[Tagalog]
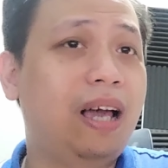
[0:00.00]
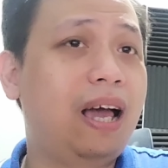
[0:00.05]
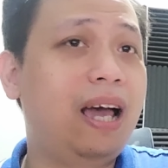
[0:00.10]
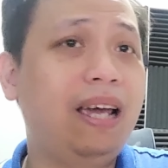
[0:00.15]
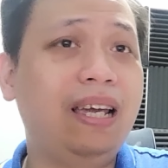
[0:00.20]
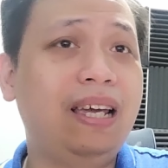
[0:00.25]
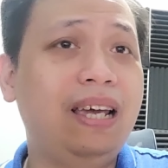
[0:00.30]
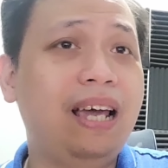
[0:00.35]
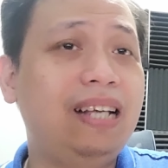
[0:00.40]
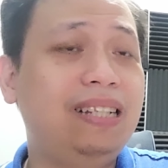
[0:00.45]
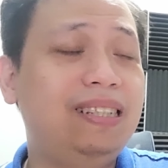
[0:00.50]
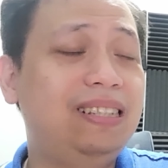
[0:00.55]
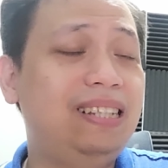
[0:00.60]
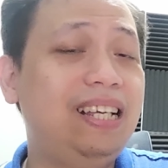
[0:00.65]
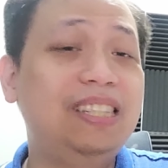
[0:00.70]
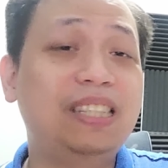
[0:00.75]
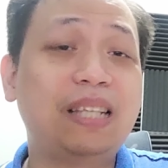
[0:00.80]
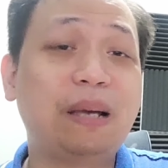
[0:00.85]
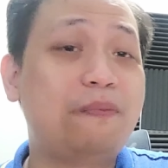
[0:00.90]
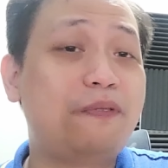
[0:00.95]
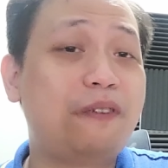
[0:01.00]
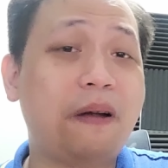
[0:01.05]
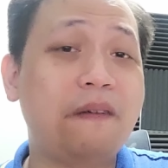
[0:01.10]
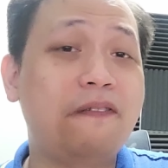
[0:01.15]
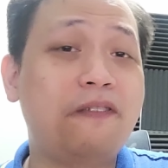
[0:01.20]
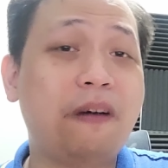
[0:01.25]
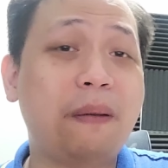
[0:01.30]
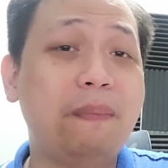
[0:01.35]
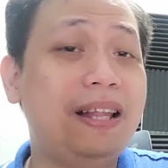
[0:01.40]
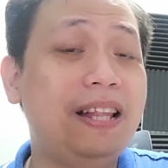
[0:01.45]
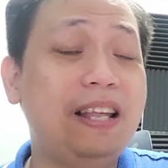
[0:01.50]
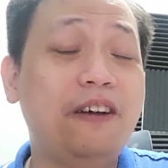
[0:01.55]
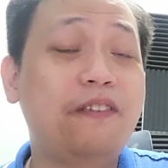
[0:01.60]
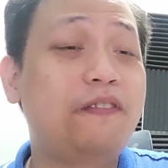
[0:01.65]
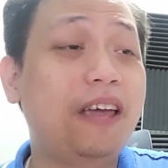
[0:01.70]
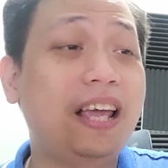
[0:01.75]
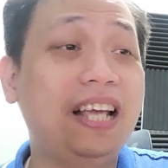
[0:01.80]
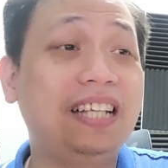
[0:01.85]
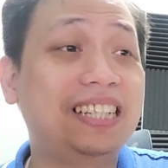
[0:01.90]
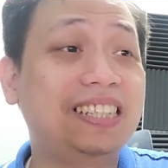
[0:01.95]
I, I see some familiar
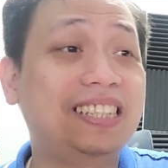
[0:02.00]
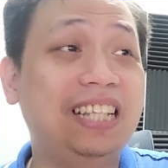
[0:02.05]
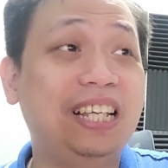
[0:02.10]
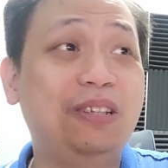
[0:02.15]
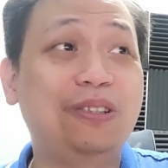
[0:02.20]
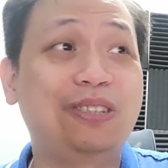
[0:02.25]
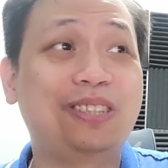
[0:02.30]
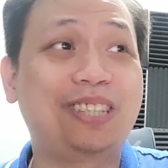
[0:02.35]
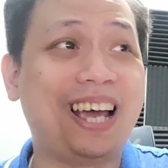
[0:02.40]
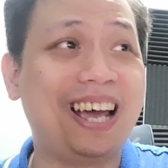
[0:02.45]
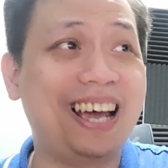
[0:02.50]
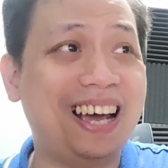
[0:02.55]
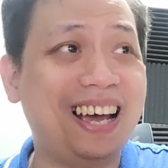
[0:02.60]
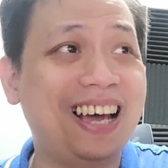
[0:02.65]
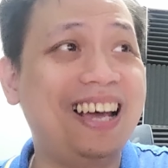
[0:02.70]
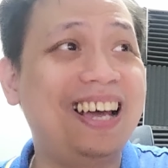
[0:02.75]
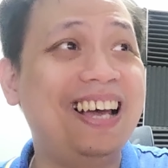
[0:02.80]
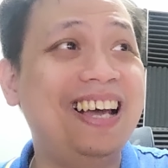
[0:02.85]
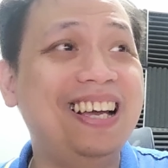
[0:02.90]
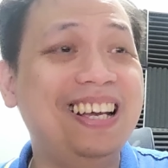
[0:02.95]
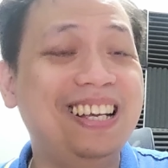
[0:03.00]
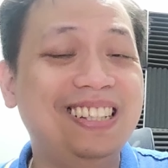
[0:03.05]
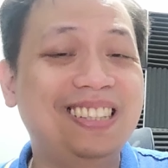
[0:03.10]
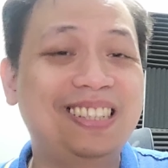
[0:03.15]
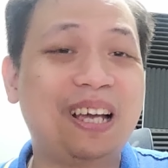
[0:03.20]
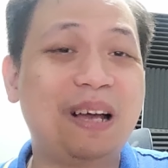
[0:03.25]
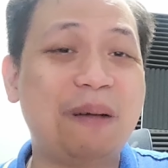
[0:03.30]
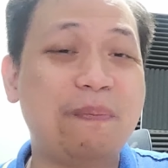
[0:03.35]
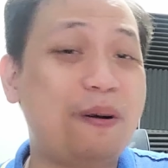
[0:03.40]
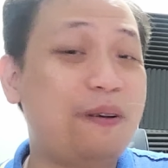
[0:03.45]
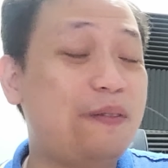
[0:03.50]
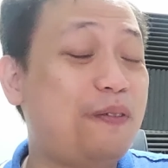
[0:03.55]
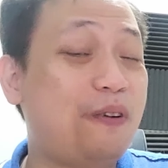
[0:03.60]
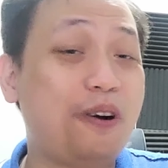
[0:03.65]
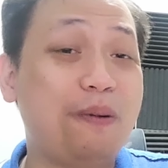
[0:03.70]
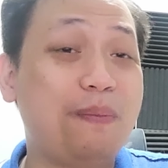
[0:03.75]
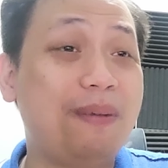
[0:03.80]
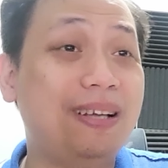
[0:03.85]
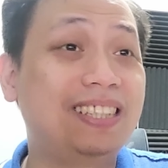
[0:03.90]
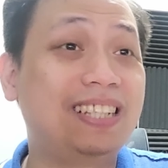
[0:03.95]
faces dito sa sa
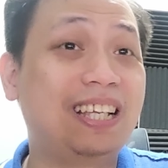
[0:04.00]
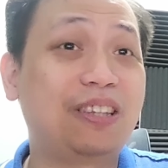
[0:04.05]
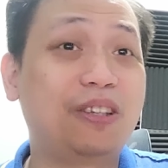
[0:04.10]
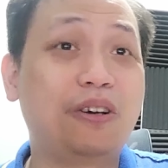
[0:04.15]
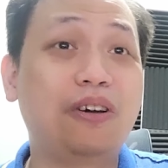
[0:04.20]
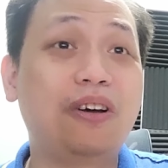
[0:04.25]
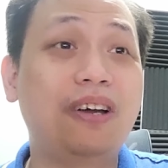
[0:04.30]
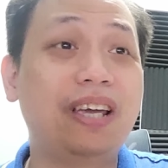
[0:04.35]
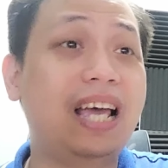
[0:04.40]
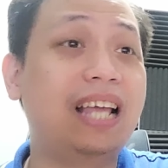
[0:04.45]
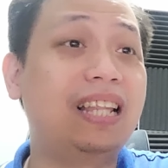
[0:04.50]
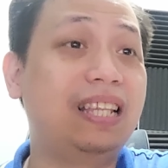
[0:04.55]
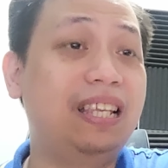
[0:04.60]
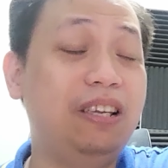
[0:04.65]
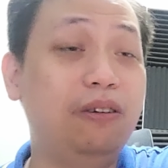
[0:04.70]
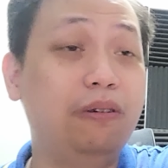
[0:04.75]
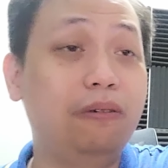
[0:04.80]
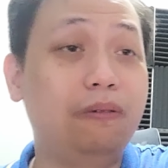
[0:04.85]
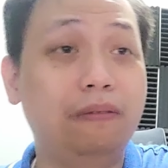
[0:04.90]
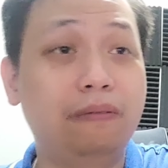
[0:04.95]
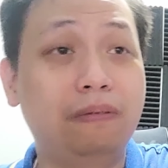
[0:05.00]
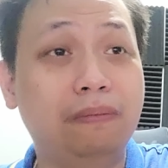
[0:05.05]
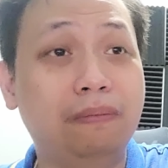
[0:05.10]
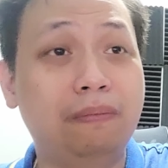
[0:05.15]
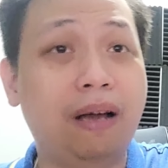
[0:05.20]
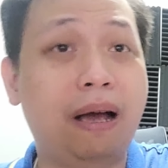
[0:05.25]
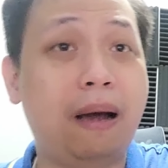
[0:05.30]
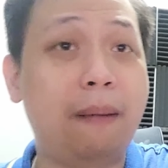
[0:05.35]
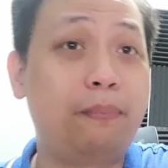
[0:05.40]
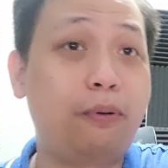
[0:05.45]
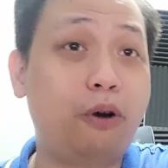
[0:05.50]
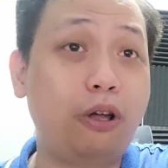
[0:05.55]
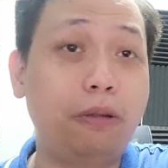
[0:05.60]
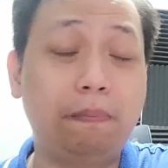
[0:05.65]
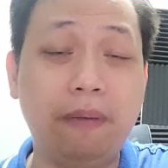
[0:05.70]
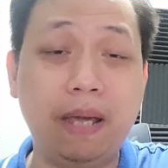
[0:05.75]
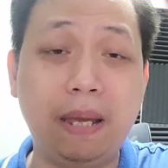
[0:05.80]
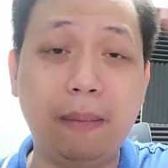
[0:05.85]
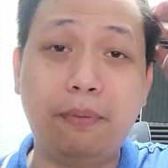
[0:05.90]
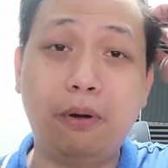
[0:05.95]
performance na to. Ayan, yung mga
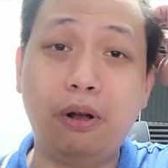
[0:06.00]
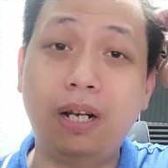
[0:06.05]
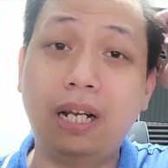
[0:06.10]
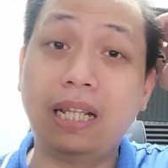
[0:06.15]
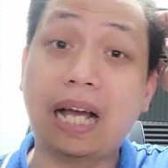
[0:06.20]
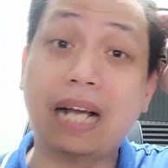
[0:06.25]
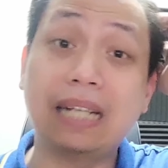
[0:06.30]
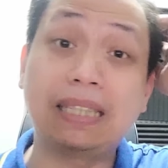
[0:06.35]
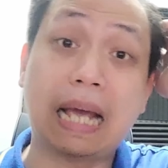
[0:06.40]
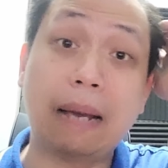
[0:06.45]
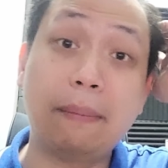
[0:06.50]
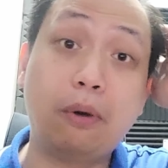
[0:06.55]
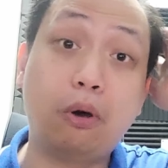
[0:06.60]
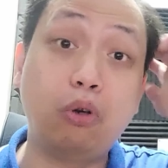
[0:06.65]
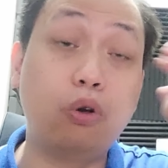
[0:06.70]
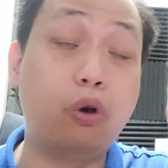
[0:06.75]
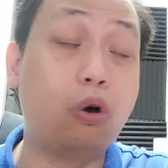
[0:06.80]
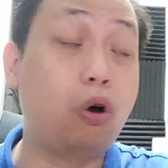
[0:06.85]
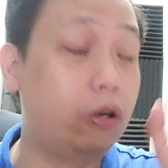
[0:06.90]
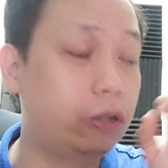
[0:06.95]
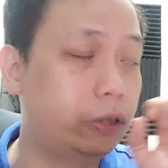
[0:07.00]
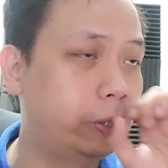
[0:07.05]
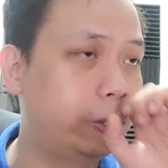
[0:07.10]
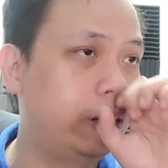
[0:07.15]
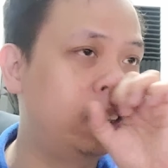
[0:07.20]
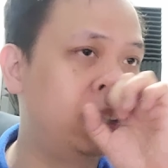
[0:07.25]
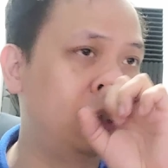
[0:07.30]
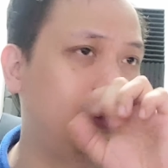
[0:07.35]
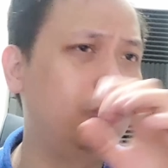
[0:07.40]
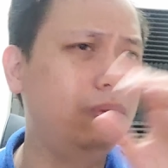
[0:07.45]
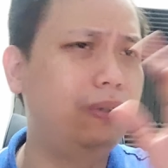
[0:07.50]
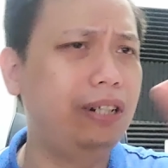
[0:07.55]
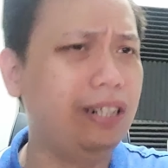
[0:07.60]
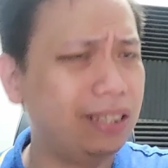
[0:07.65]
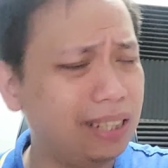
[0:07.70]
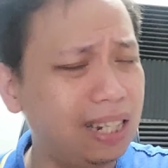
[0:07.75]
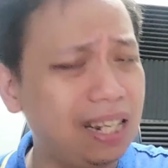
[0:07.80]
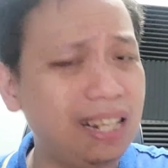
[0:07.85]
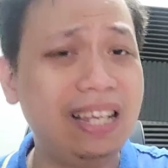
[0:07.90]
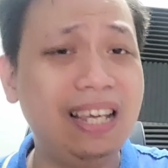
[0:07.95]
prod people na nakasama ko nung concert. So,
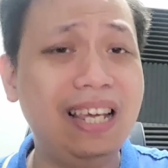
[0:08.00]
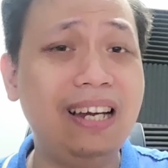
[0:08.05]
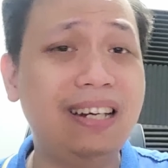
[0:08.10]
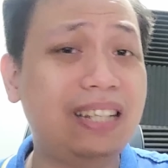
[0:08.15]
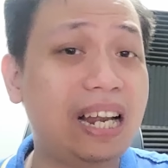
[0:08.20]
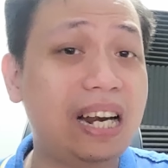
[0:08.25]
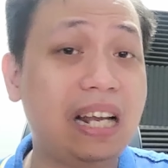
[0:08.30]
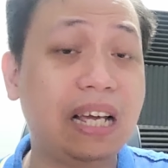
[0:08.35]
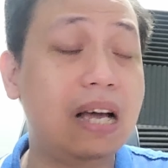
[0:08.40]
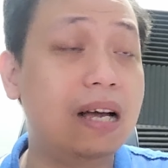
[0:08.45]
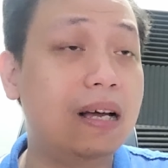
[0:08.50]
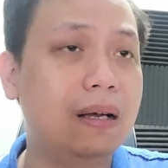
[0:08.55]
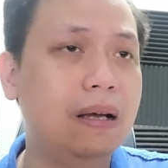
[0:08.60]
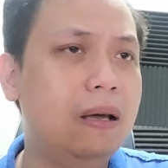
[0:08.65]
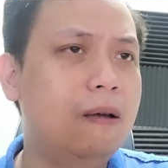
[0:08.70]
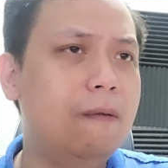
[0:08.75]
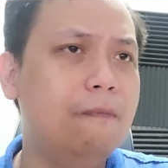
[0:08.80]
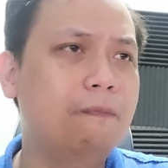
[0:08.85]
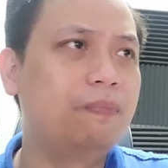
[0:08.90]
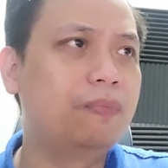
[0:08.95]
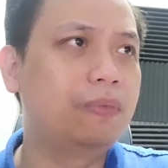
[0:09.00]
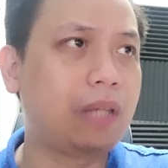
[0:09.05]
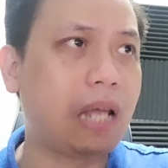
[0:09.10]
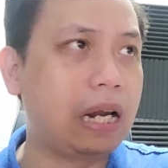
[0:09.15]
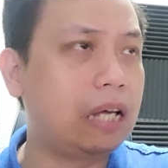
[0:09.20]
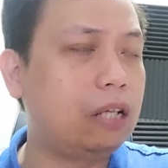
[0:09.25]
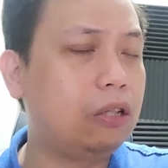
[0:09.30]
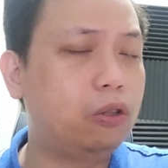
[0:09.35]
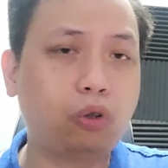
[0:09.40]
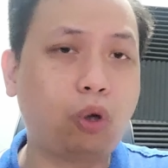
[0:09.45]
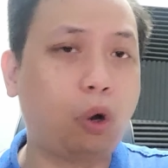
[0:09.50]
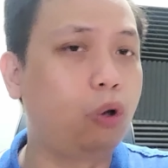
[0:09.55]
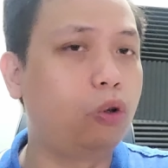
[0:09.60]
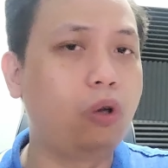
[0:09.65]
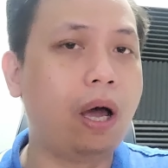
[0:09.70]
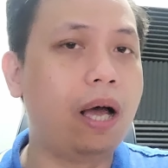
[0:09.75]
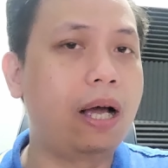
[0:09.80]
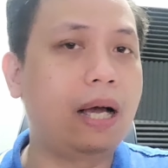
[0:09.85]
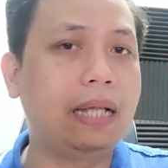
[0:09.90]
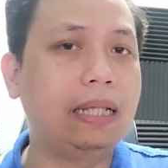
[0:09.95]
you're still here. Talagang talagang
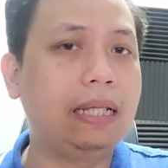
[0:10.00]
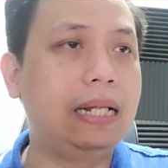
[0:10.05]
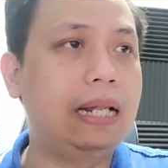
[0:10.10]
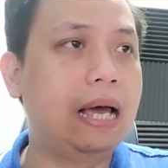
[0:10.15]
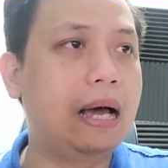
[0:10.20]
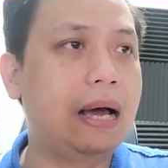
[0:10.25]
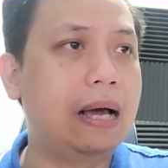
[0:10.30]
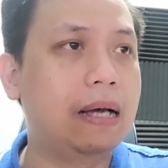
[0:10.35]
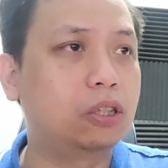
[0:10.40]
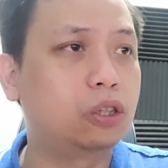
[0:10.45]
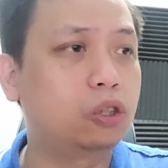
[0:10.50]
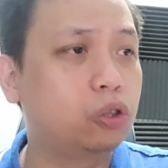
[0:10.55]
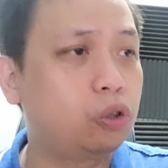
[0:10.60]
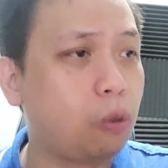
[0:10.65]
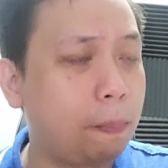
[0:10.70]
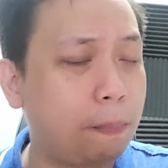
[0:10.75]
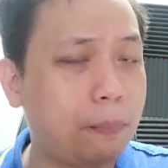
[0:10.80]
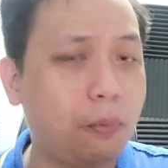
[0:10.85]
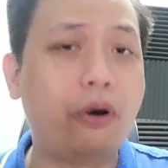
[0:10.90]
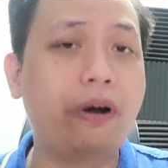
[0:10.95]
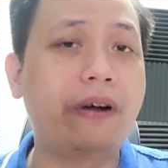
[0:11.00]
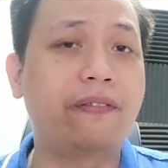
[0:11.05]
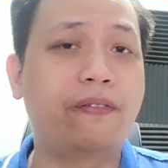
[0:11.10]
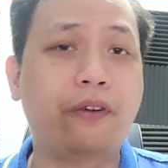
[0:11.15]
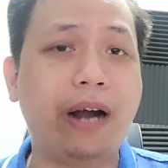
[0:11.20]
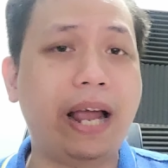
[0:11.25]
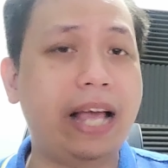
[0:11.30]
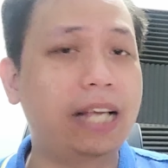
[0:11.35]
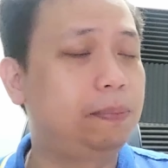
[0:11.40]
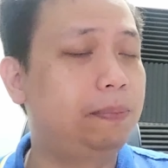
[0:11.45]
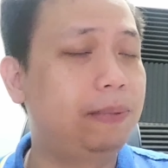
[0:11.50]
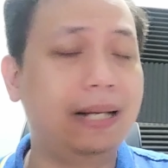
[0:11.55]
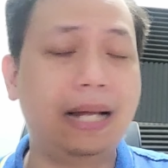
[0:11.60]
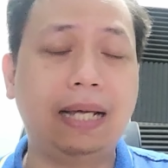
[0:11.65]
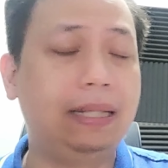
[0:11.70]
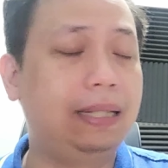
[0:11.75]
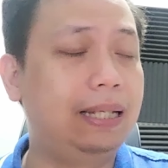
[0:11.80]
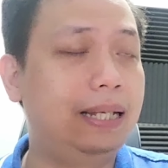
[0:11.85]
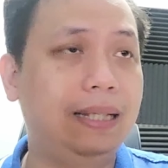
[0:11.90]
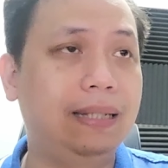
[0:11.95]
todo ang kanilang uh, support for
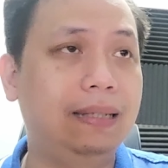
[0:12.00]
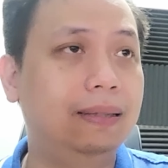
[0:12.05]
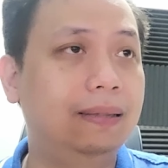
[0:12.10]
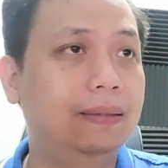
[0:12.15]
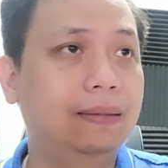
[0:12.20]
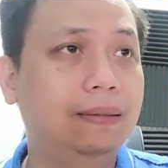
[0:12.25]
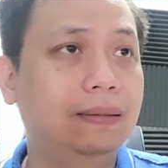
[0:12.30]
SB19.